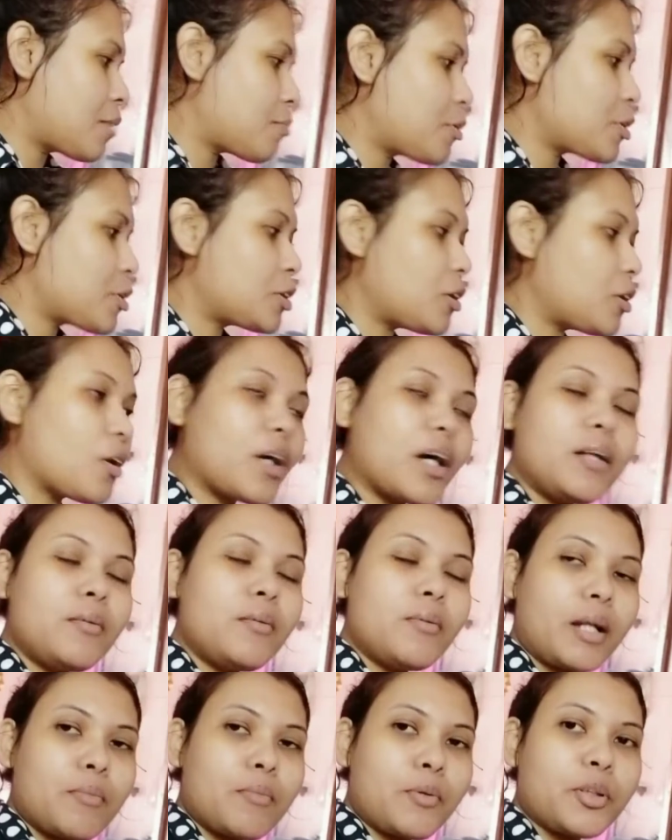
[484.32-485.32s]
তারপর
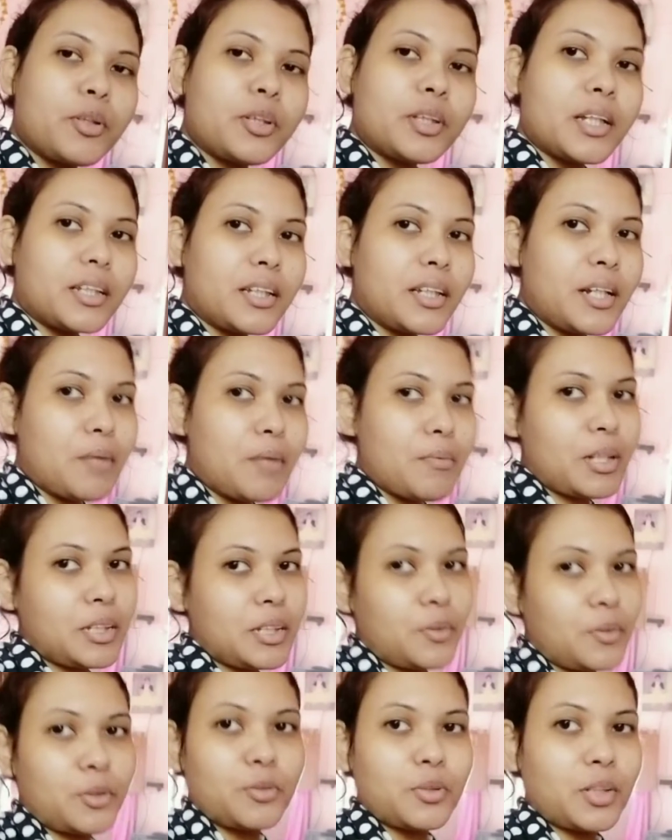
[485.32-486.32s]
সকালবেলা প্রত্যেক দিন আমায়
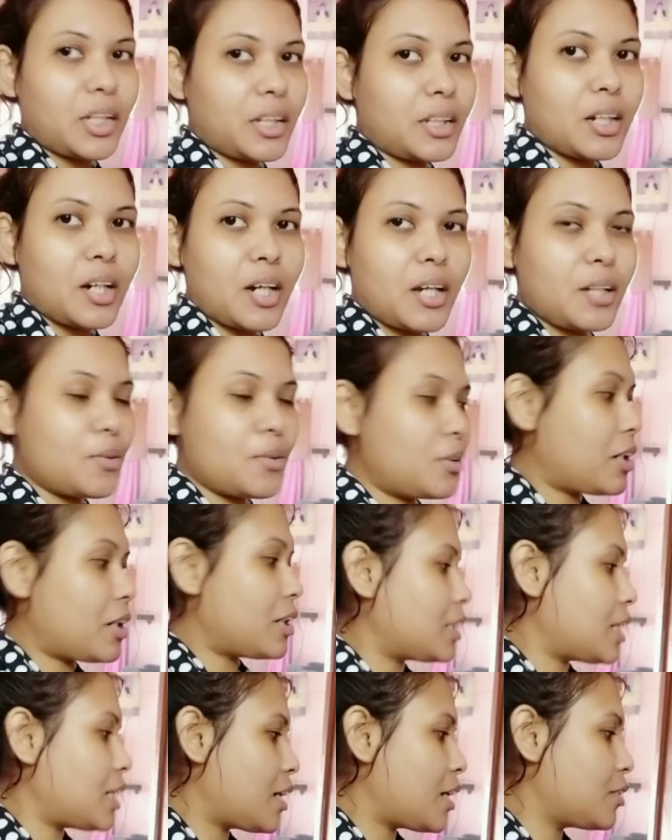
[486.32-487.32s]
যে ওষুধ খেতে হয় ওটা
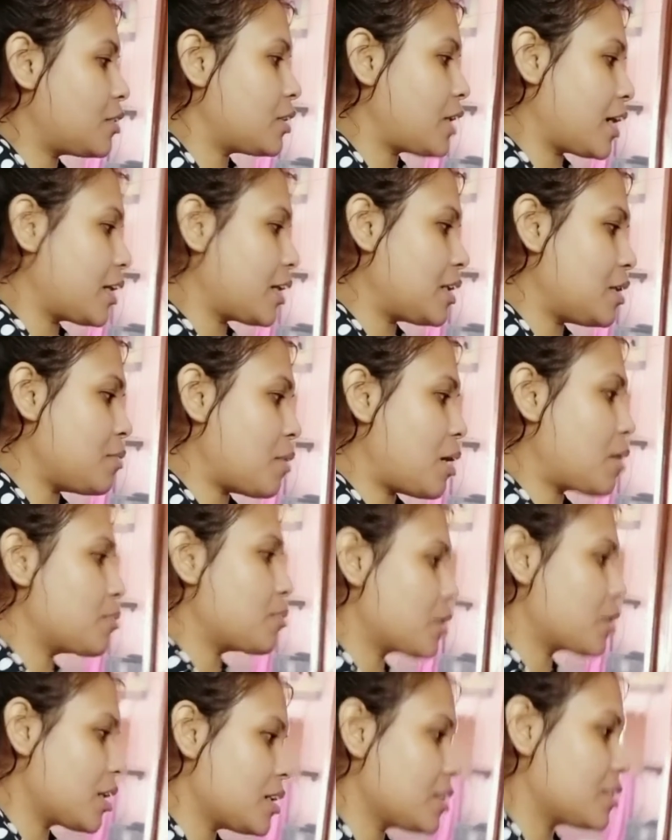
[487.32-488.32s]
ছাড়া তো থাকতেই
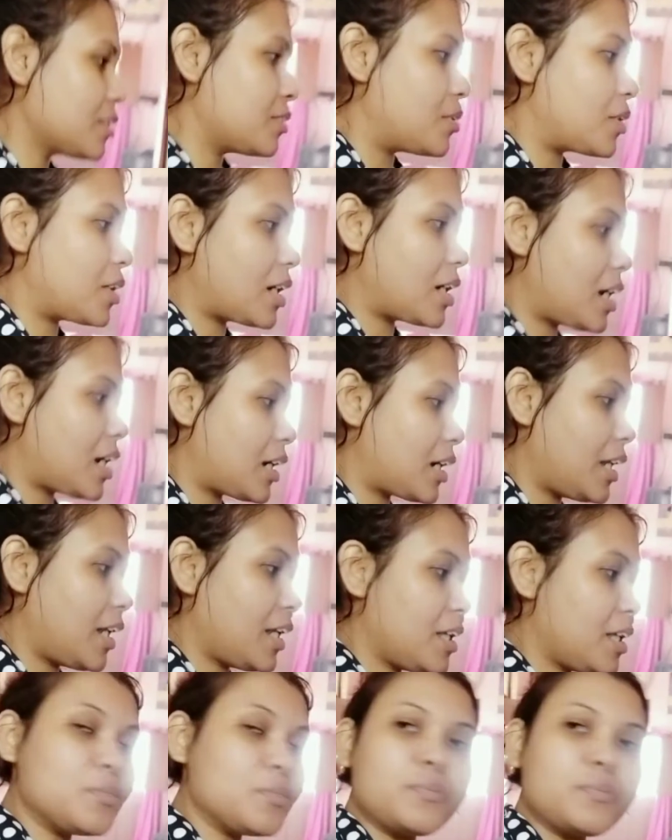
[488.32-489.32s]
পারবো না ওটা না
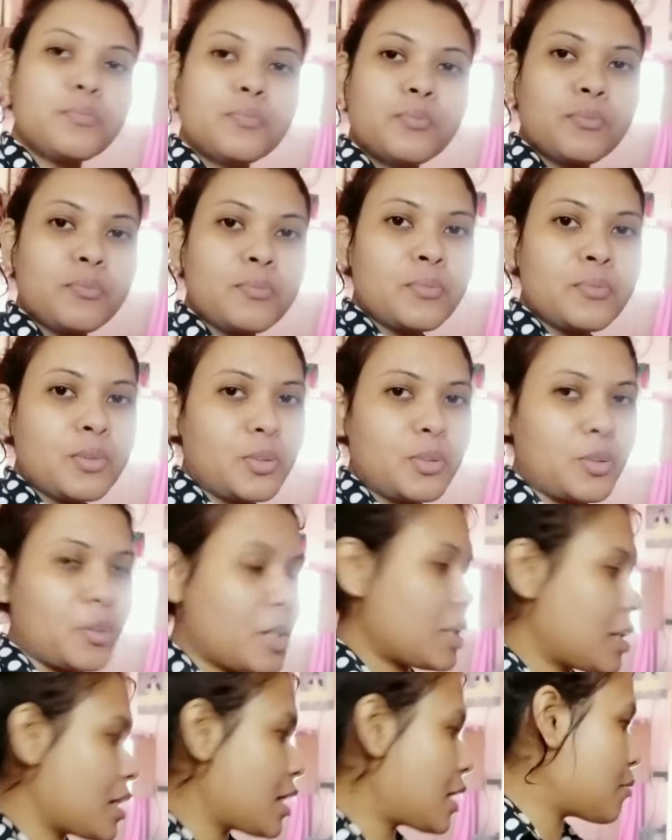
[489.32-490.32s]
খেলেই
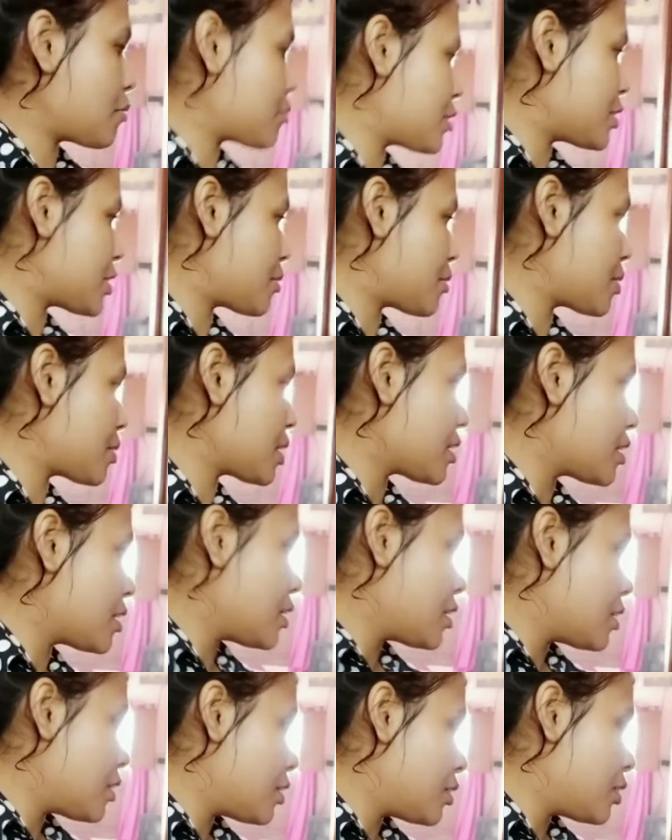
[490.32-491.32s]
শরীর খারাপ হয়ে যাবে
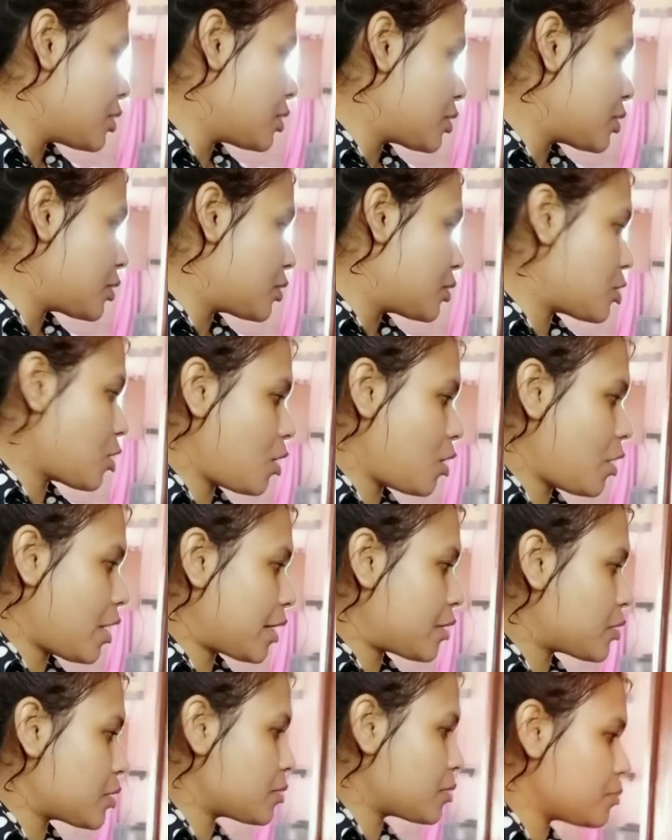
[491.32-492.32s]
তো চলো
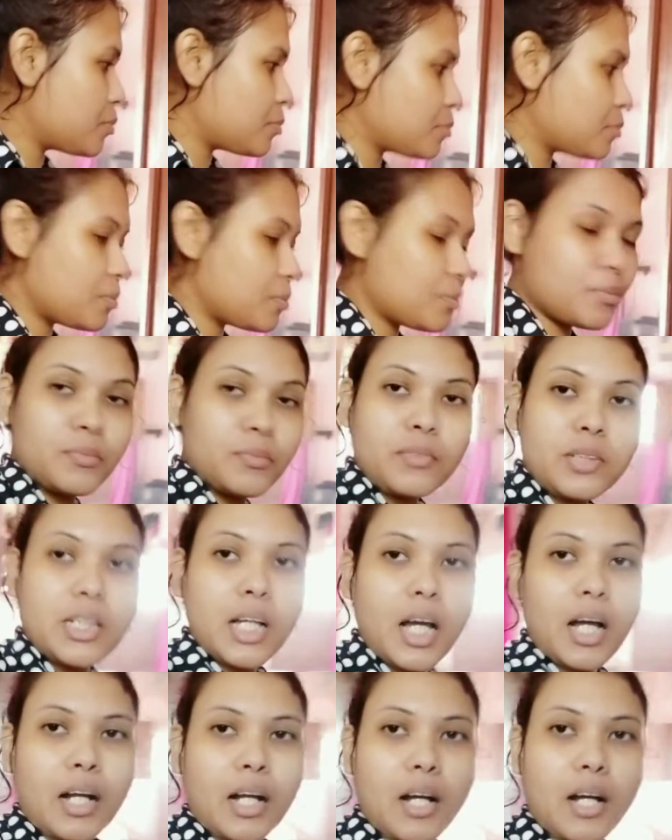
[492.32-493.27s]
এখন চা